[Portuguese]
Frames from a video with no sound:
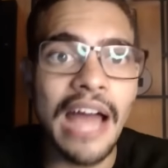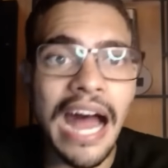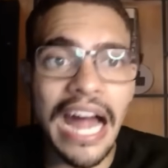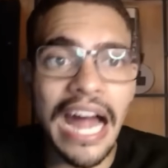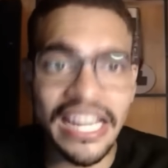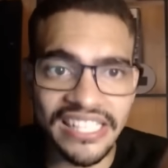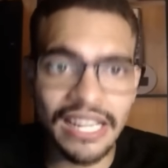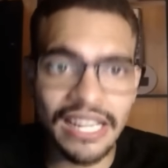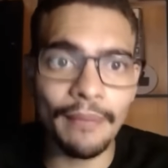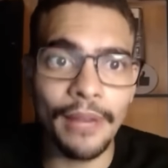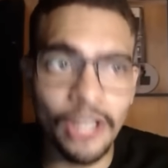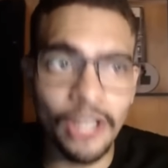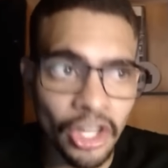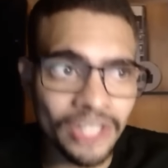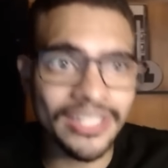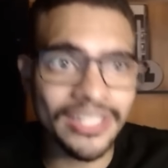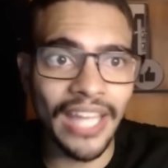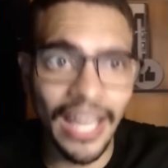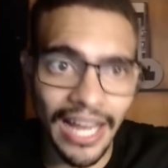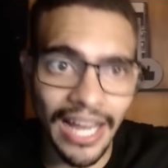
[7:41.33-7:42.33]
Acho que a
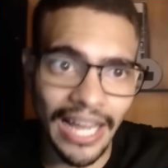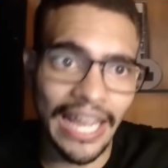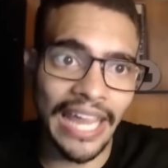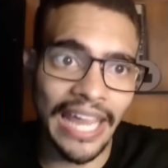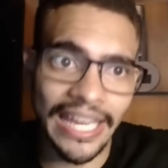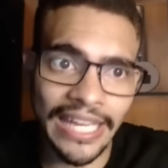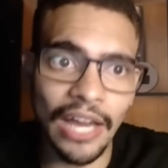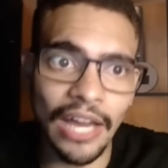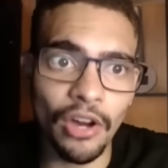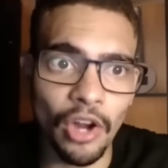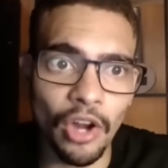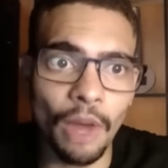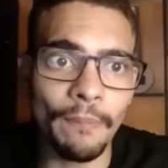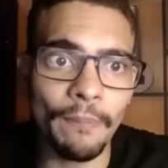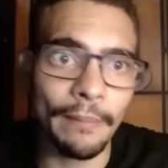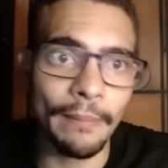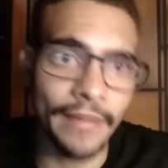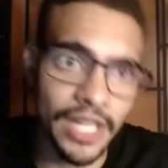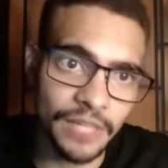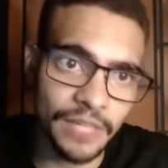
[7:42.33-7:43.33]
melhor terra é na
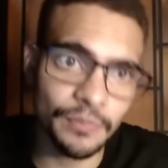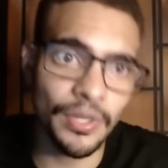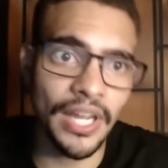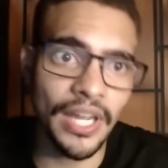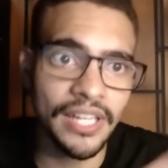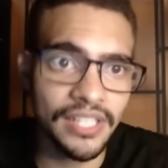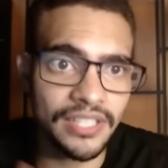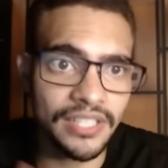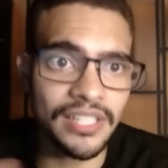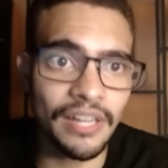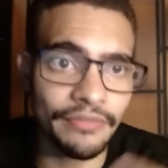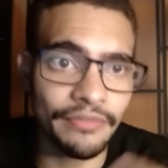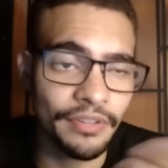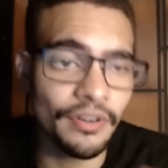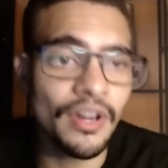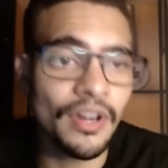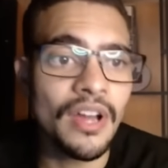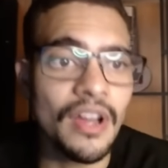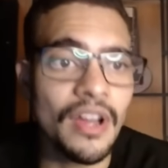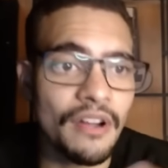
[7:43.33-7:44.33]
Europa mesmo, porque a gente já
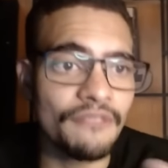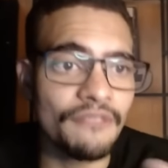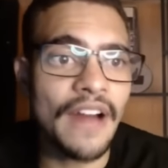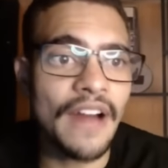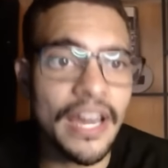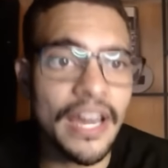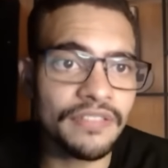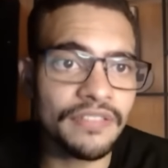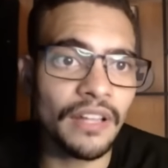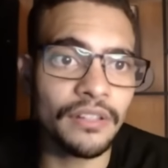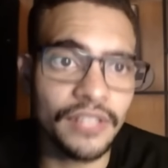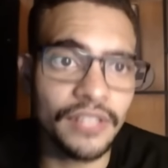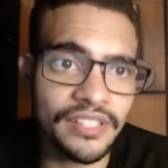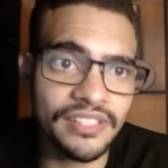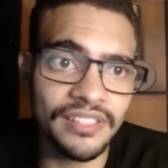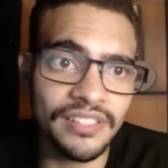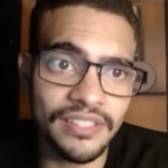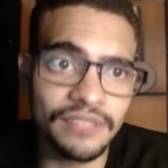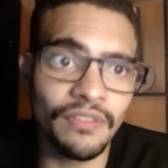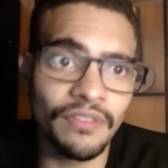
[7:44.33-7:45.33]
viu vários valores
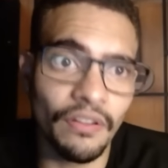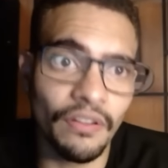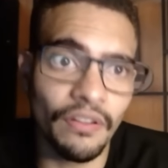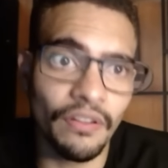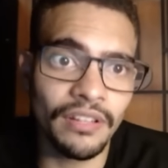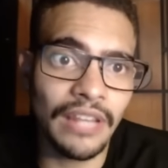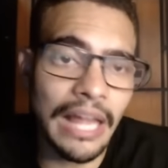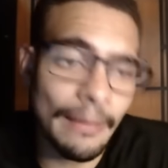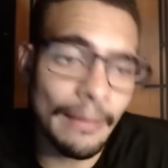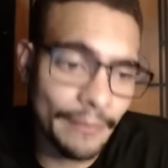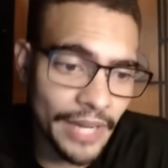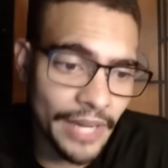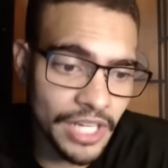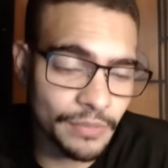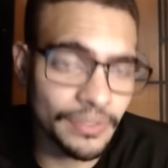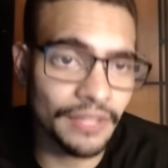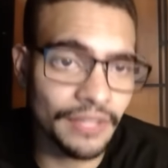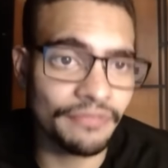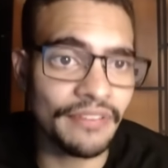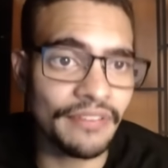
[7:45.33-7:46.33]
se desenvolvendo lá
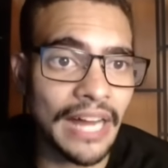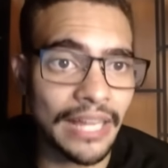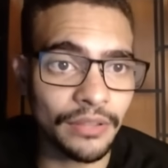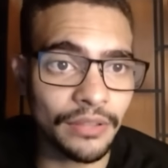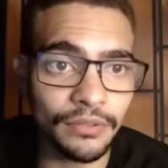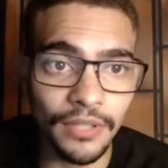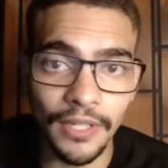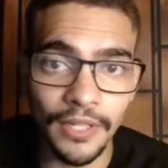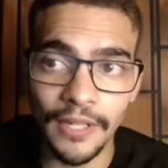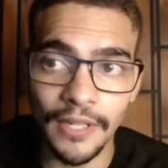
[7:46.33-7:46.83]
mesmo, de fato.